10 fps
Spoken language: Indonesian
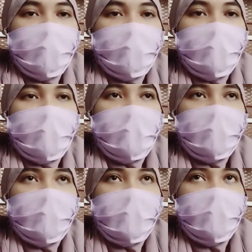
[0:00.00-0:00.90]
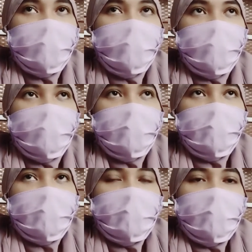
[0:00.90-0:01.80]
and then
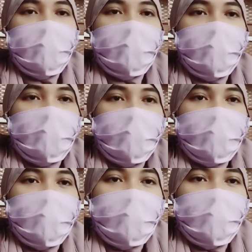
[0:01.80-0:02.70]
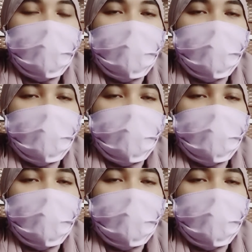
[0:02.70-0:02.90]
uh,